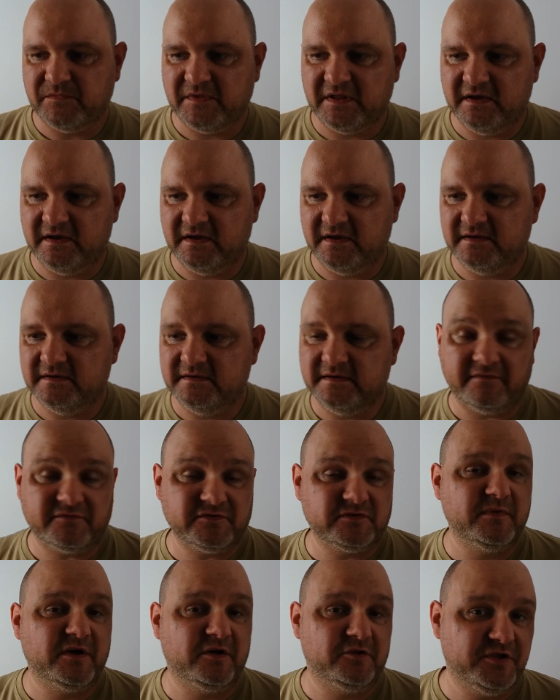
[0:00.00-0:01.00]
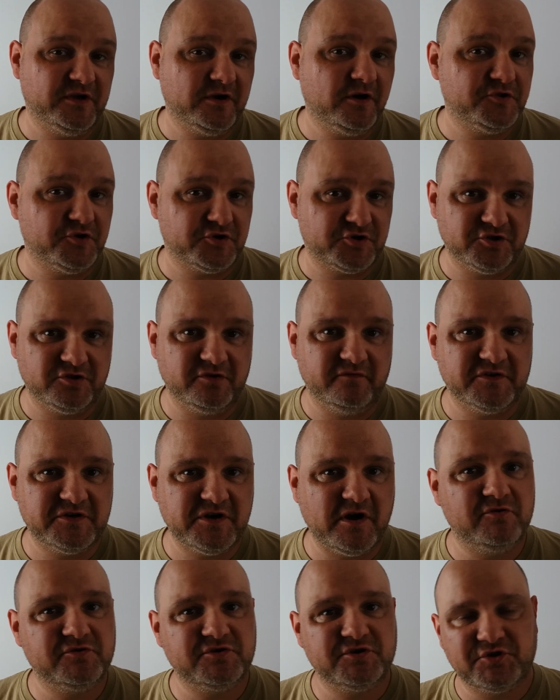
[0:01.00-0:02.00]
I ja w sumie od niego też się
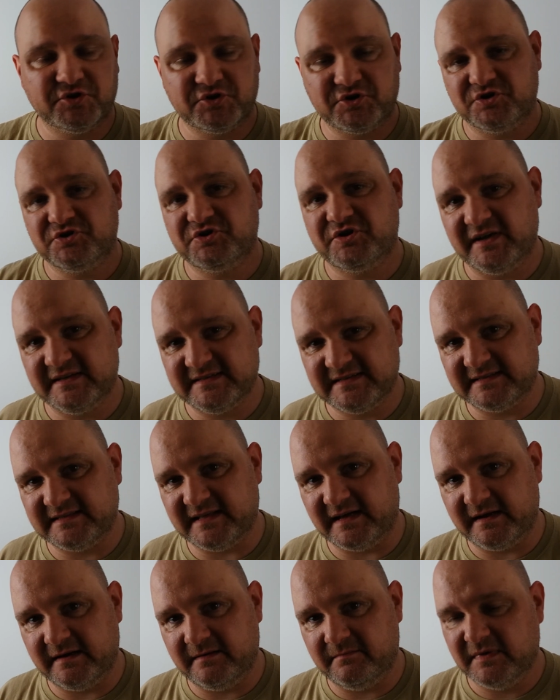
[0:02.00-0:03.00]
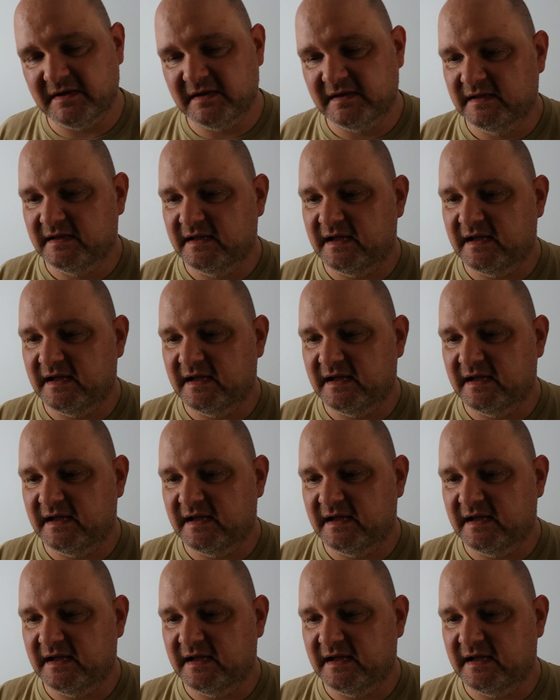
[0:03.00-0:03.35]
dowiedziałem, że coś się dzieje z Eterem,